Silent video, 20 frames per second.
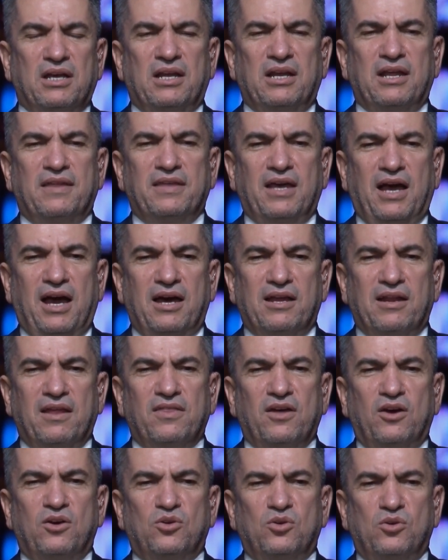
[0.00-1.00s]
الذي
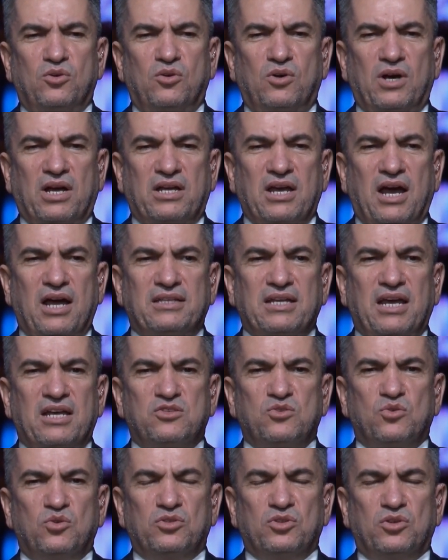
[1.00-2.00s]
عارضه وكاد
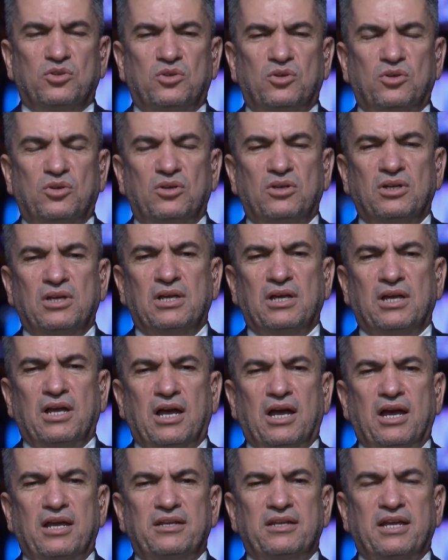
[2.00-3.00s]
يسقطه
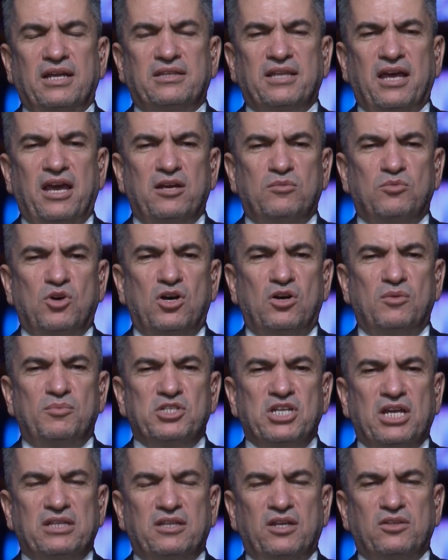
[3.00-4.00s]
أن يتهمه
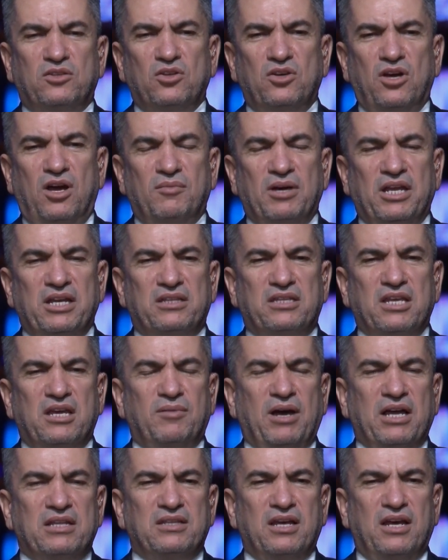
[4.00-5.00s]
بشتى التهم أن
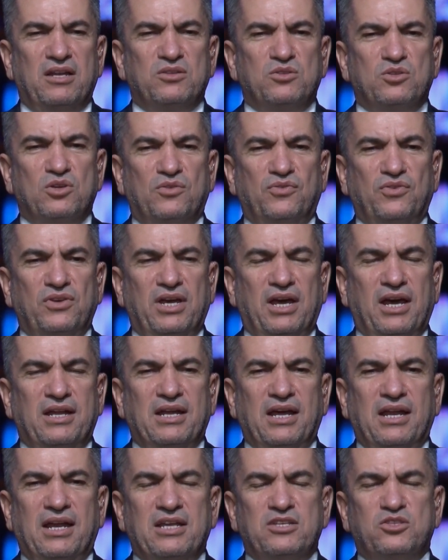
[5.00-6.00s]
يتهم عدنان الزرفي
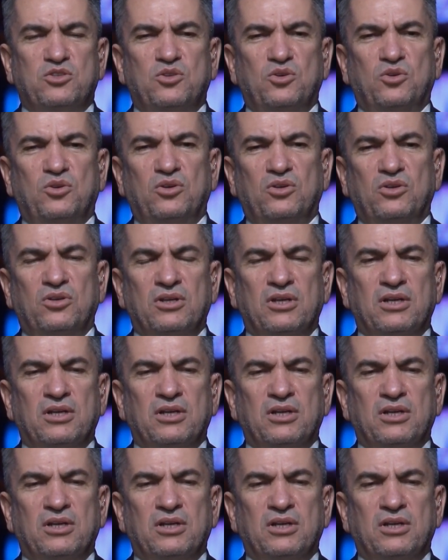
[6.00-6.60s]
أنا لست